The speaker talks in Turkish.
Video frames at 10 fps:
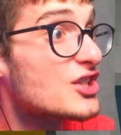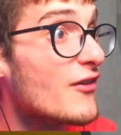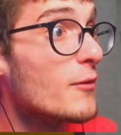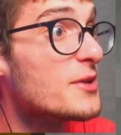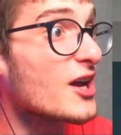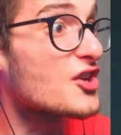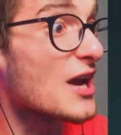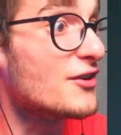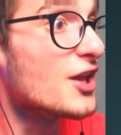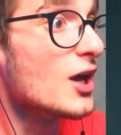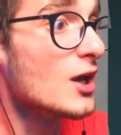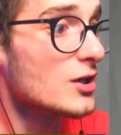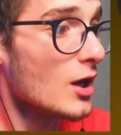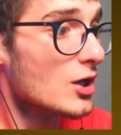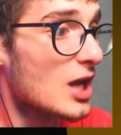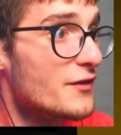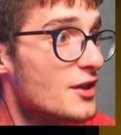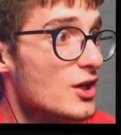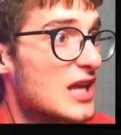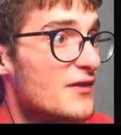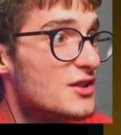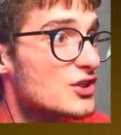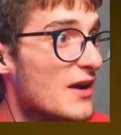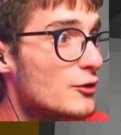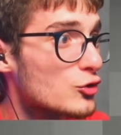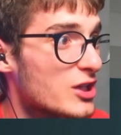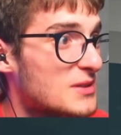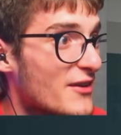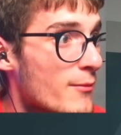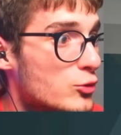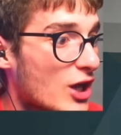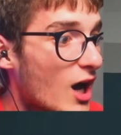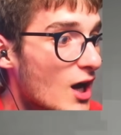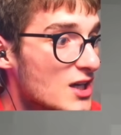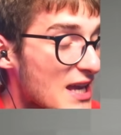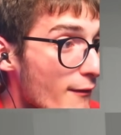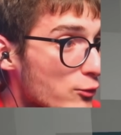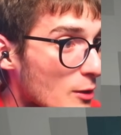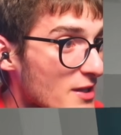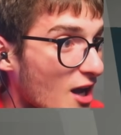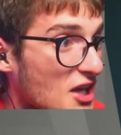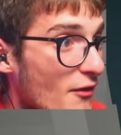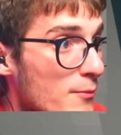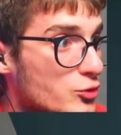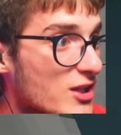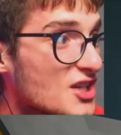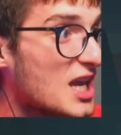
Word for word: Kevin bir dakika Kevin! Kevin! Kevin! Kevin dostlarım Kevin burada! Kevin burada bir dakika Kevin burada lan